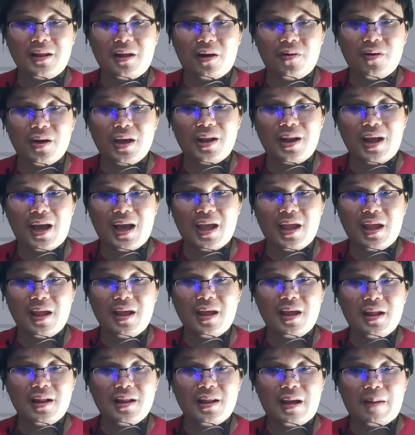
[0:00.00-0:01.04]
ต่อให้ได้
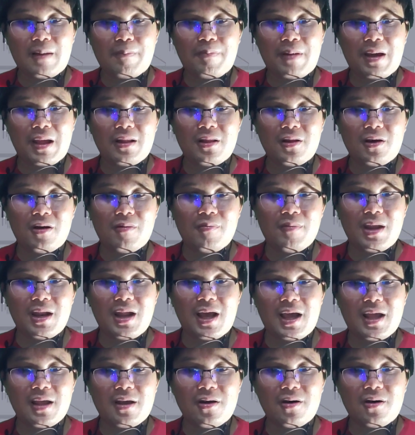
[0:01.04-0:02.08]
ถ้าไปต่อไม่
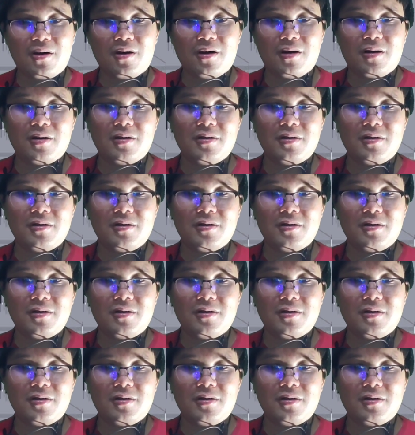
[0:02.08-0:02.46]
ได้ก็